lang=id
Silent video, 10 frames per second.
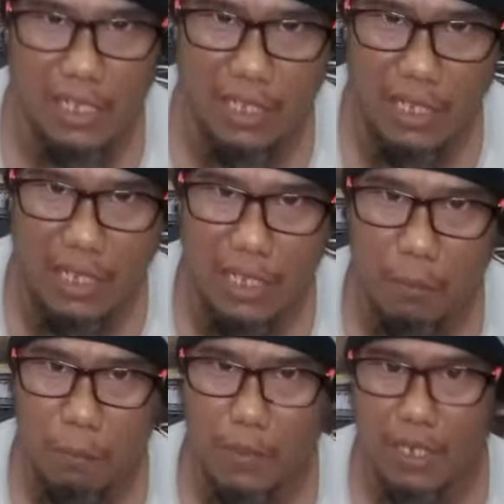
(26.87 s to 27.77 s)
Ini ini
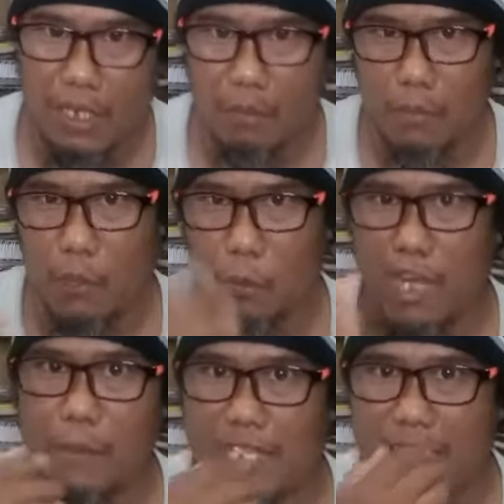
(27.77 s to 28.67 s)
ini menurut
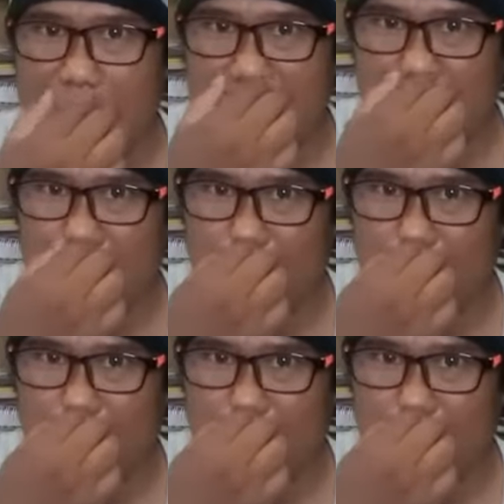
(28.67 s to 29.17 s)
pendapat saya